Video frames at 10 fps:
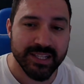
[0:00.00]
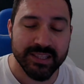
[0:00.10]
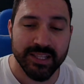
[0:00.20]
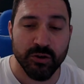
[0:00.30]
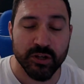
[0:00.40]

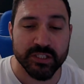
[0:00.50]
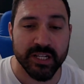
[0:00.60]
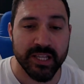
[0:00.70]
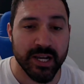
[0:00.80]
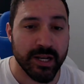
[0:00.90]
de lo que
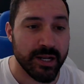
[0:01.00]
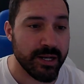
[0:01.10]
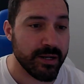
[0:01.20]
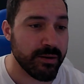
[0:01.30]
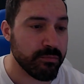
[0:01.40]
sería
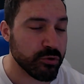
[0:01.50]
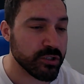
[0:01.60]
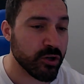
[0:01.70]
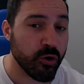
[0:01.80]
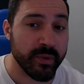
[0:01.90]

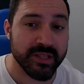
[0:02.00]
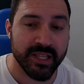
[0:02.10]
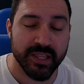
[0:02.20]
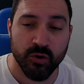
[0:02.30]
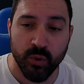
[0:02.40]
el
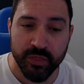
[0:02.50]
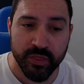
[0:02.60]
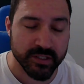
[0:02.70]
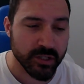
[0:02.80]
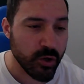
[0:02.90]
comité de
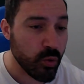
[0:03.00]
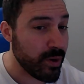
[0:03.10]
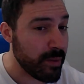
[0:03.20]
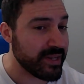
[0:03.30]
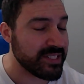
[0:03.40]
jueces
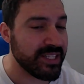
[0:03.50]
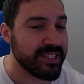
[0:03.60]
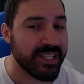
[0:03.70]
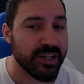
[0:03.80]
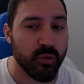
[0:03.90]
o el
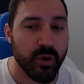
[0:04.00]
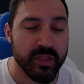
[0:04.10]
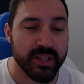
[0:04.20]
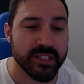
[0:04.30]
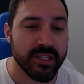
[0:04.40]
presidente de
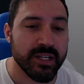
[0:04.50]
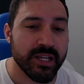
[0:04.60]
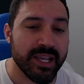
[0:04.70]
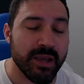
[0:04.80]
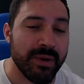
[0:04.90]
jueces
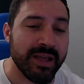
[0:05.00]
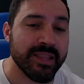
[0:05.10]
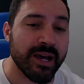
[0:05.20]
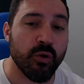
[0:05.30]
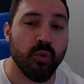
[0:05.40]
que
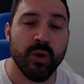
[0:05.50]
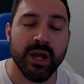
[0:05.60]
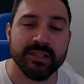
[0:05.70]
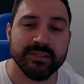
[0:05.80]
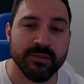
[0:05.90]
manda
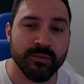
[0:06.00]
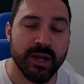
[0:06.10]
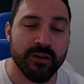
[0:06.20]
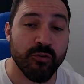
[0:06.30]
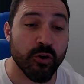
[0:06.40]
una,
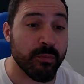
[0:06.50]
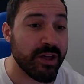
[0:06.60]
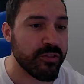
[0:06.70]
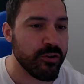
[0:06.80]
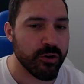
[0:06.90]

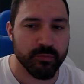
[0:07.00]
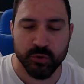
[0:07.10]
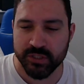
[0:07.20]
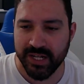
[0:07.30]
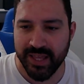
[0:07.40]
formación
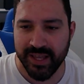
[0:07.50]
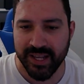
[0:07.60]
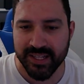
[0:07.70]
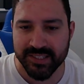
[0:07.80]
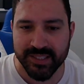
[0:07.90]
pues cada
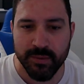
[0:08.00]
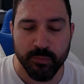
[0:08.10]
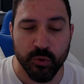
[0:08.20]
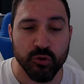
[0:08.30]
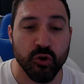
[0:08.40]
X
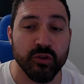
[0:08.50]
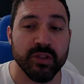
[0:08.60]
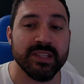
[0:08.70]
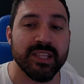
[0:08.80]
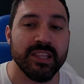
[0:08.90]
tiempo
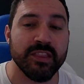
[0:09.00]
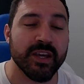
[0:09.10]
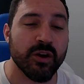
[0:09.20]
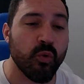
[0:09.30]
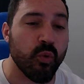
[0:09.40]
donde te
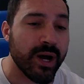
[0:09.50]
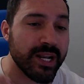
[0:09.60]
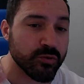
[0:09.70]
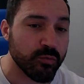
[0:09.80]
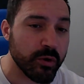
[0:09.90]
dice cuál
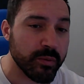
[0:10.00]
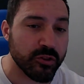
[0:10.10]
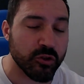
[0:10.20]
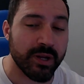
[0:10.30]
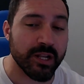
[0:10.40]
es un
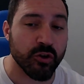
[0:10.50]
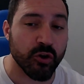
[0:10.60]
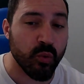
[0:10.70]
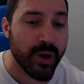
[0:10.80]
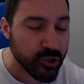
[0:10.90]
movimiento válido y
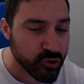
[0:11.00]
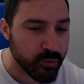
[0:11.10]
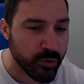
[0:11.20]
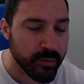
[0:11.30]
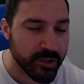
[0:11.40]
cuál no es un
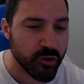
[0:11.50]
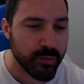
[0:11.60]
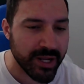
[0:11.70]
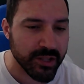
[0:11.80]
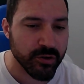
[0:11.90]
movimiento
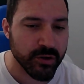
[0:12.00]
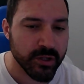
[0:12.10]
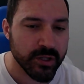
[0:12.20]
válido,